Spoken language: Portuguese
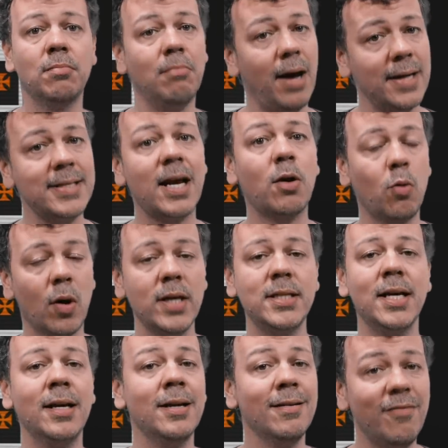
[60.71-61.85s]
mas a
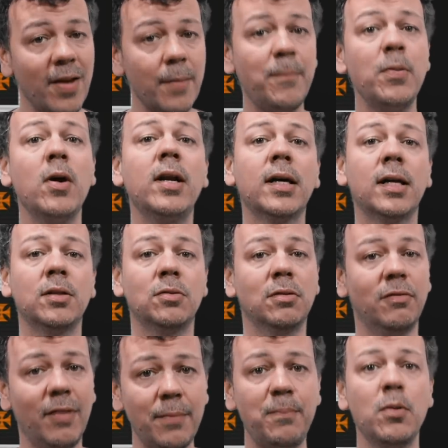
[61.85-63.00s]
coisa vem piorando,
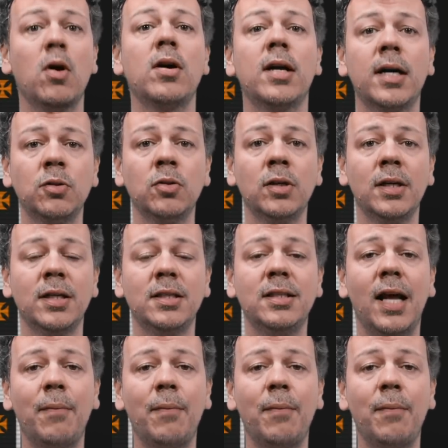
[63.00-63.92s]
vem piorando de